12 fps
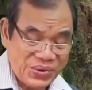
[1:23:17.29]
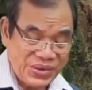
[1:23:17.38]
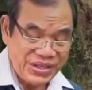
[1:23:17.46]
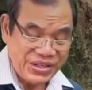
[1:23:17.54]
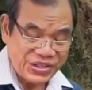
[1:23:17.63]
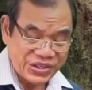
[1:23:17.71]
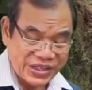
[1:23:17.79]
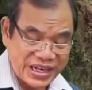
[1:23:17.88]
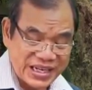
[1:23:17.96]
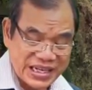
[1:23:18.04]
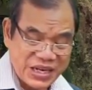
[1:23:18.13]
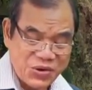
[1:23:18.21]
giống như là một
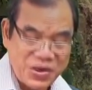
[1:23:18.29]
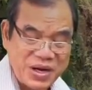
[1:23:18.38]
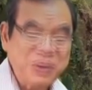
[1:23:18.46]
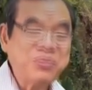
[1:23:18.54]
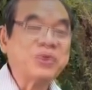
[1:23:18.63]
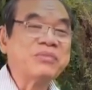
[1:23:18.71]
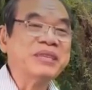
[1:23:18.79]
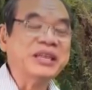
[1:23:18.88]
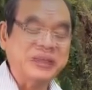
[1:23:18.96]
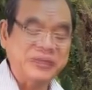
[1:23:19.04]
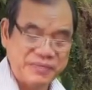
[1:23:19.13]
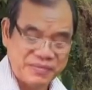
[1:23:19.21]
cách để chơi
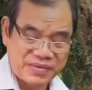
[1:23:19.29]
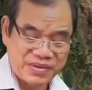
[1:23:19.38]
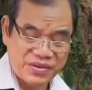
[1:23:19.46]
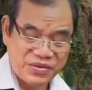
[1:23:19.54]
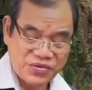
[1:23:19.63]
nhà vua.